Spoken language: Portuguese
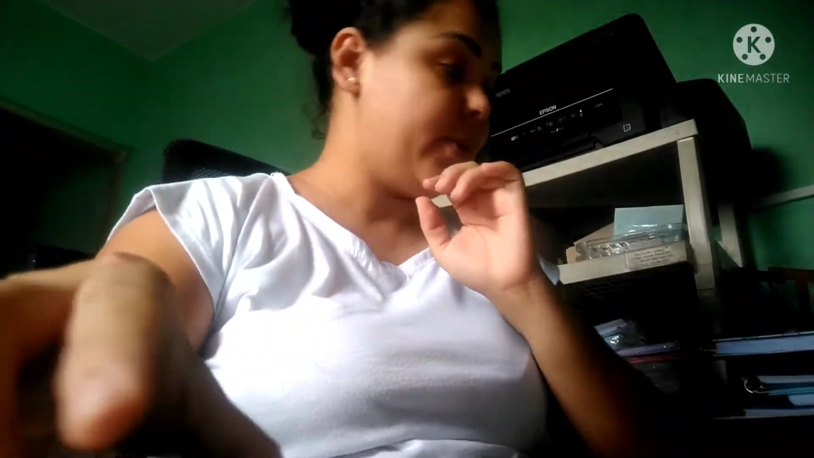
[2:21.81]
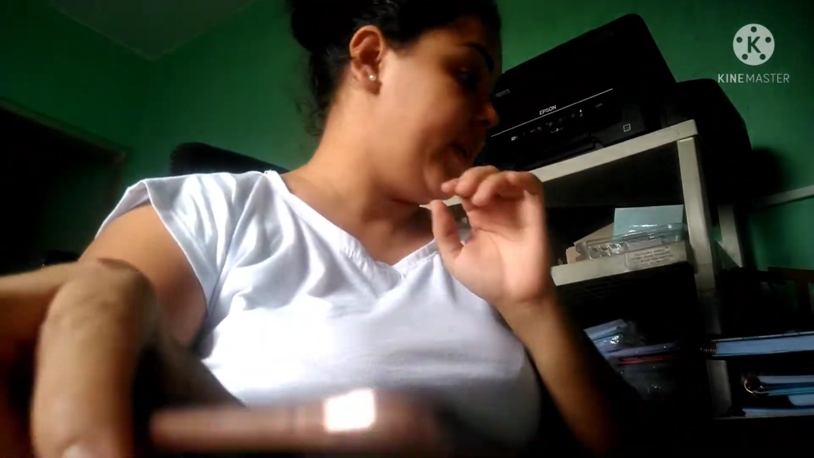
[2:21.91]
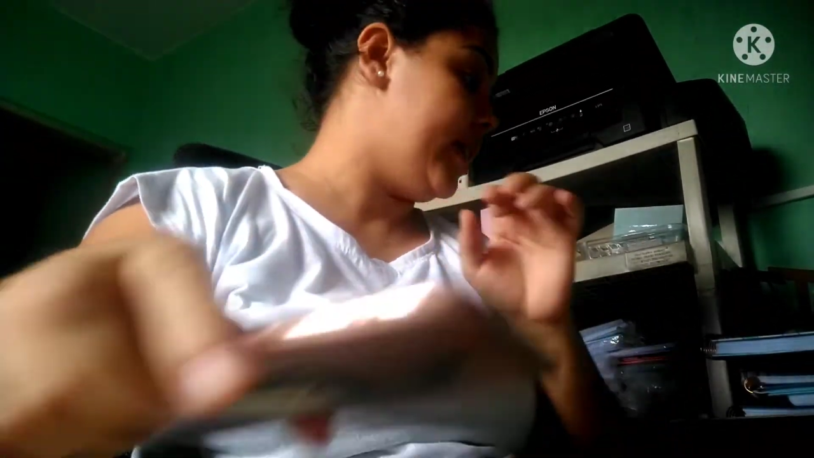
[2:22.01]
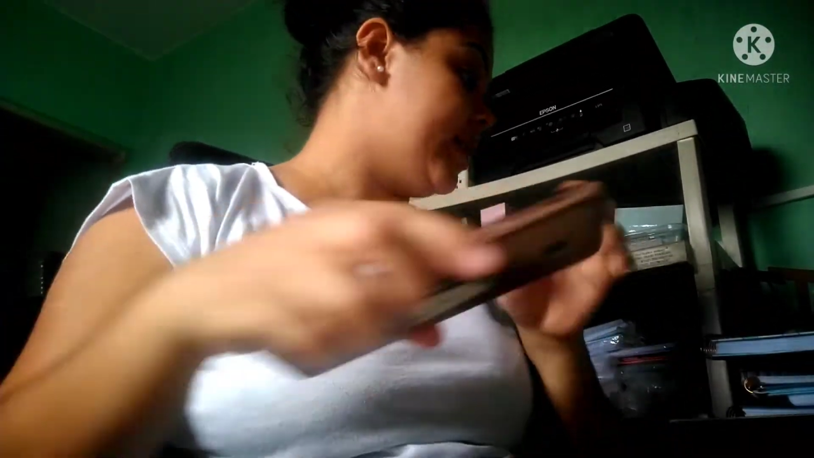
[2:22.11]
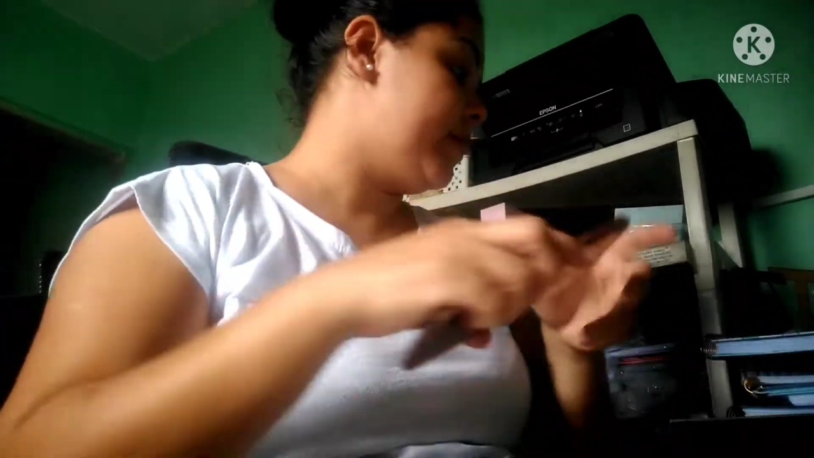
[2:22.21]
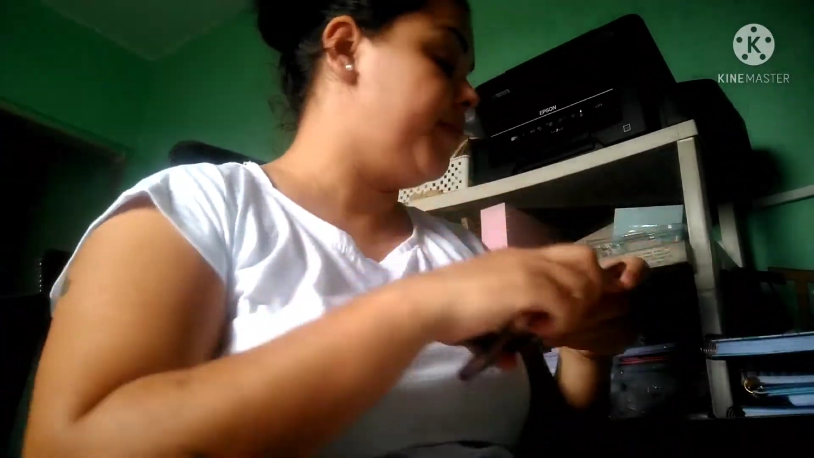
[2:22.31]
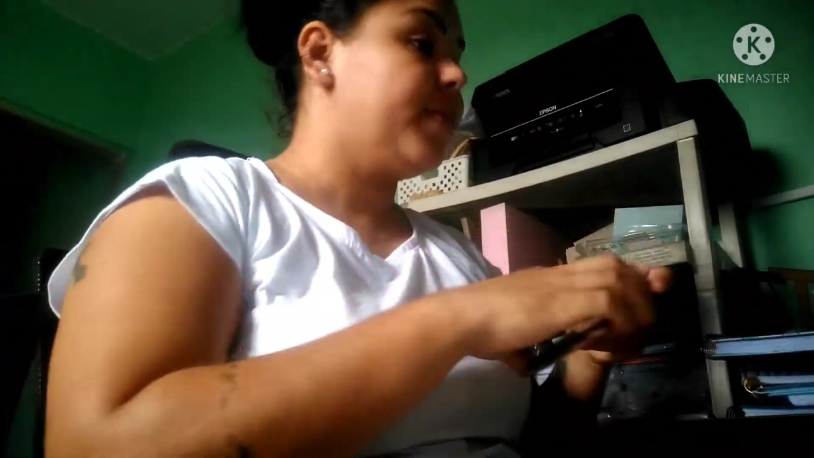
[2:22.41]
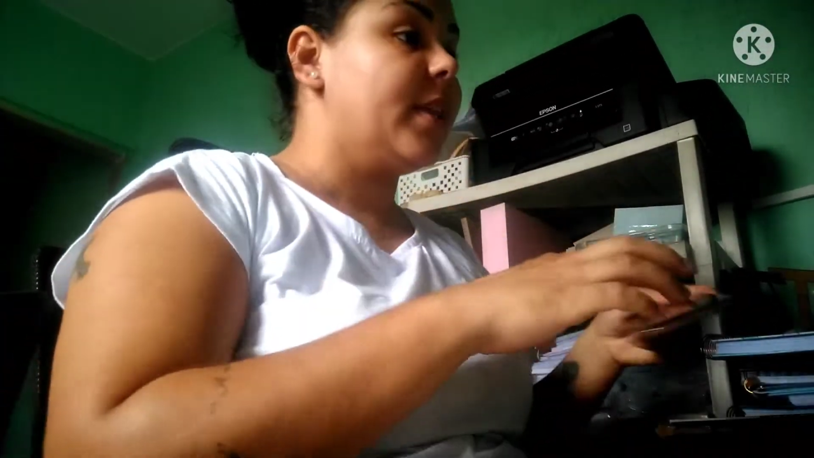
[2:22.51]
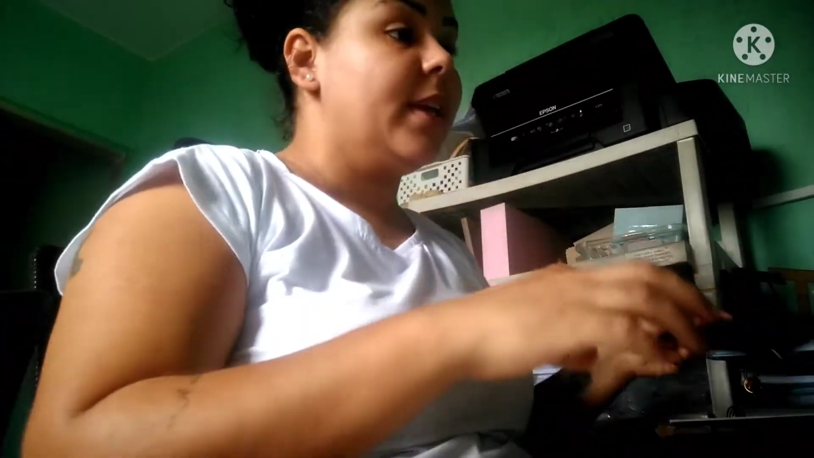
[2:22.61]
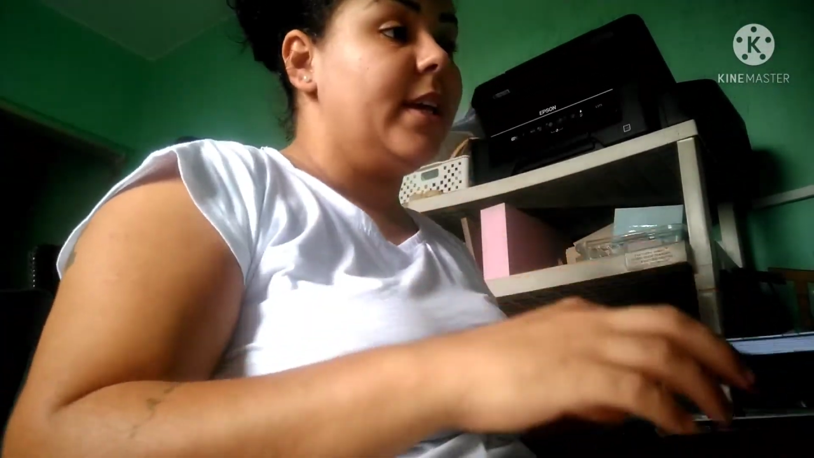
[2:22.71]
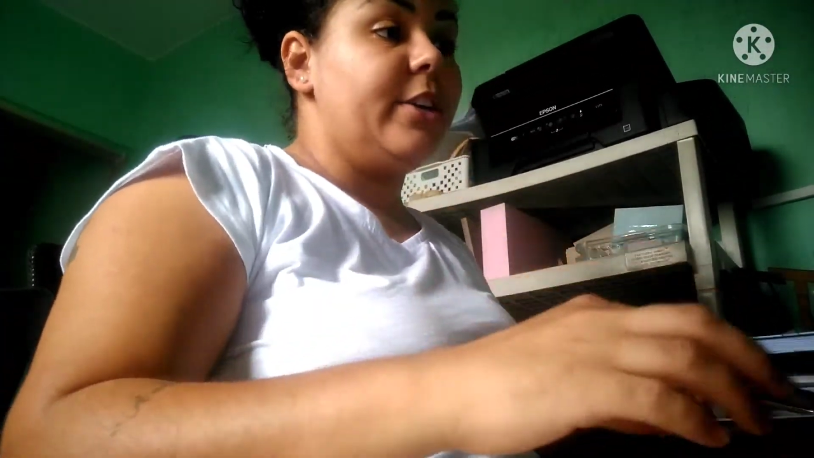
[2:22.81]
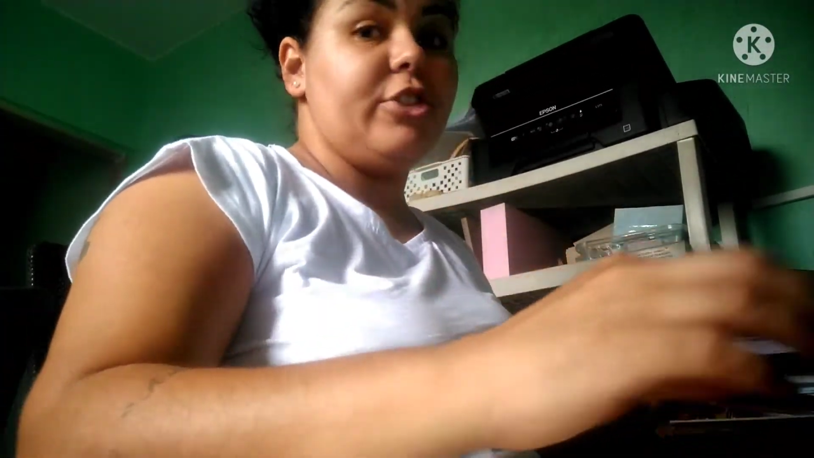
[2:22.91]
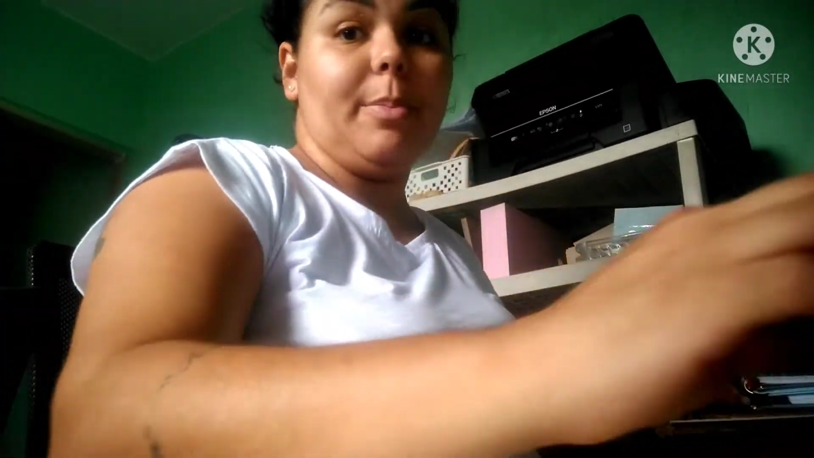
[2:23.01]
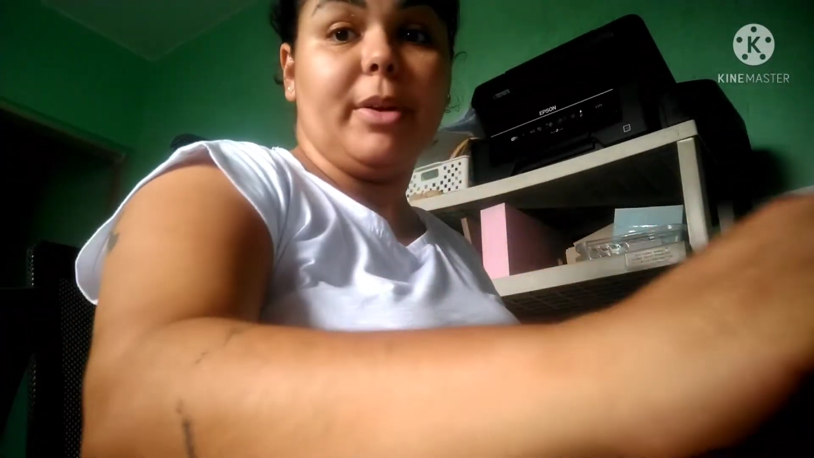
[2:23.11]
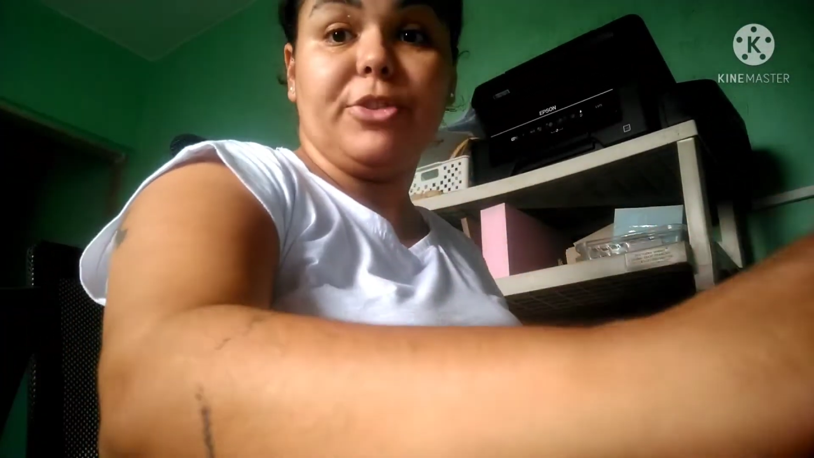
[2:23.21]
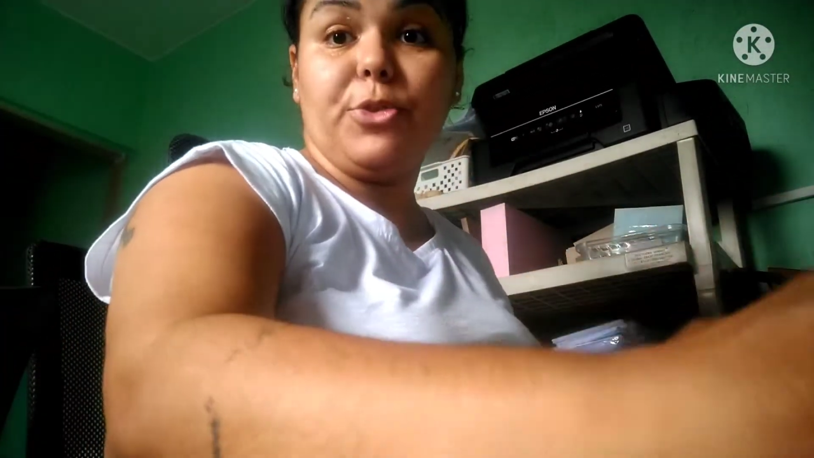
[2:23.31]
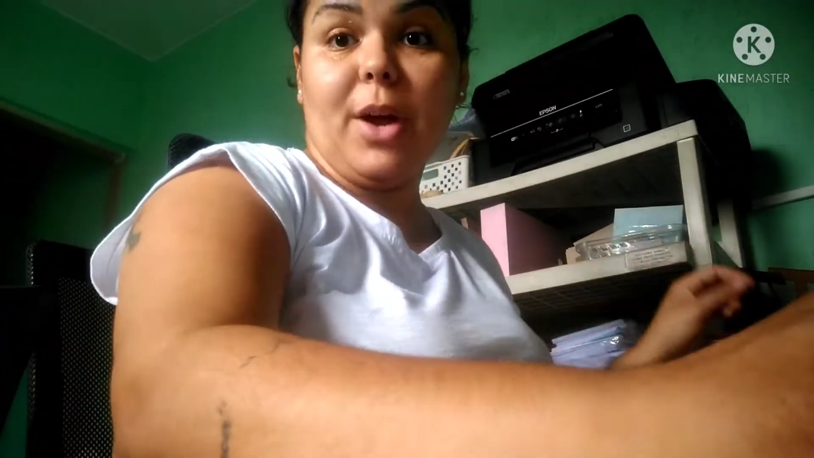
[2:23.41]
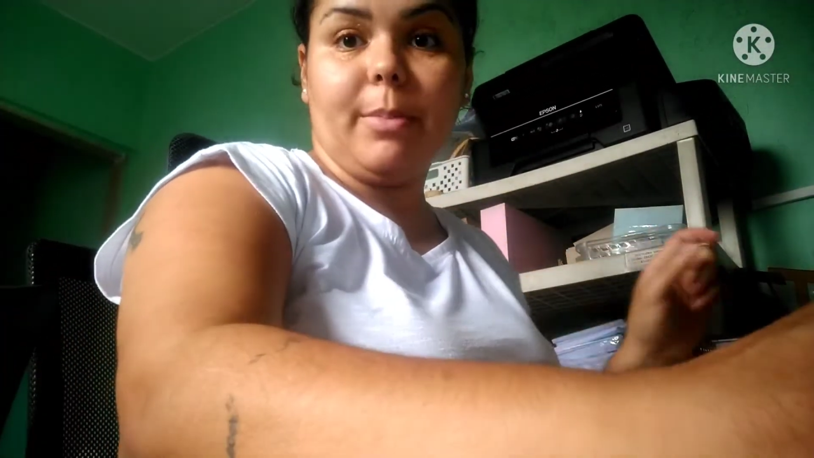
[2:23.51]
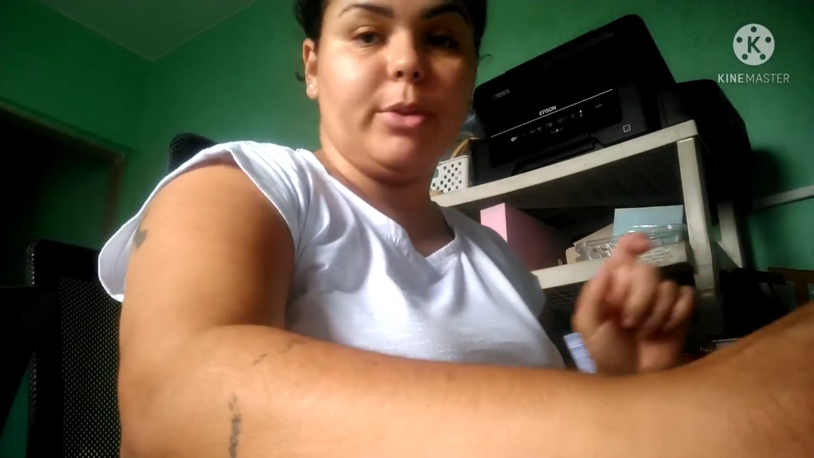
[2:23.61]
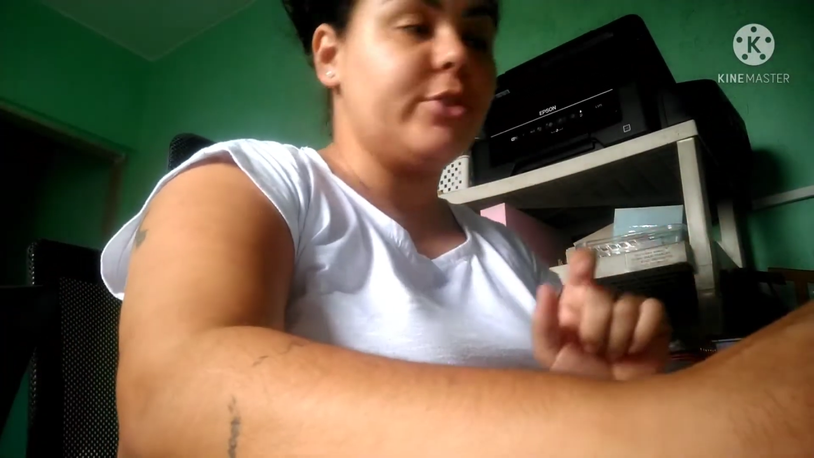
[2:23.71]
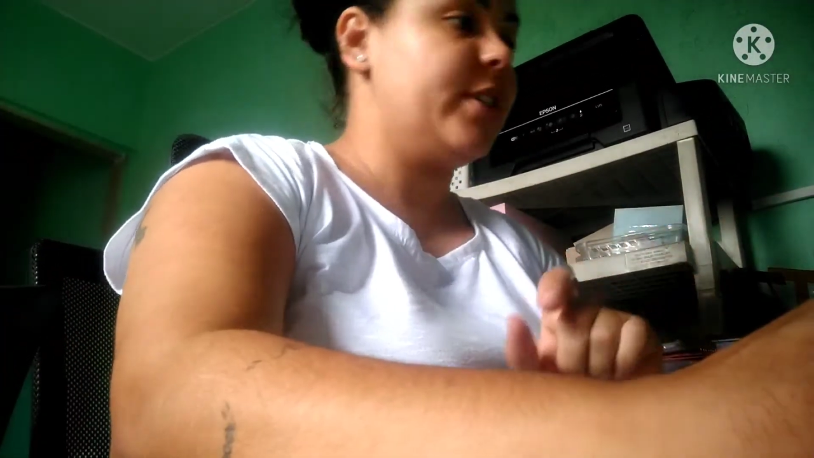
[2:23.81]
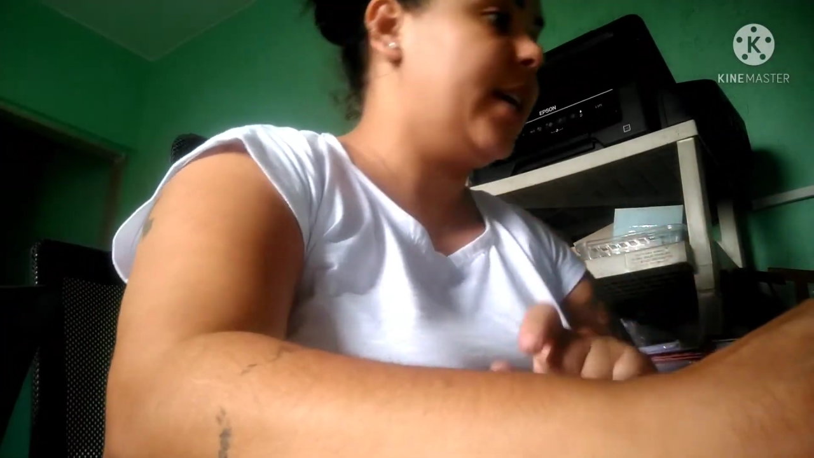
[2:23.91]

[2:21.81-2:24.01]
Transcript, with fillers: conhecem. Já perdi o hábito de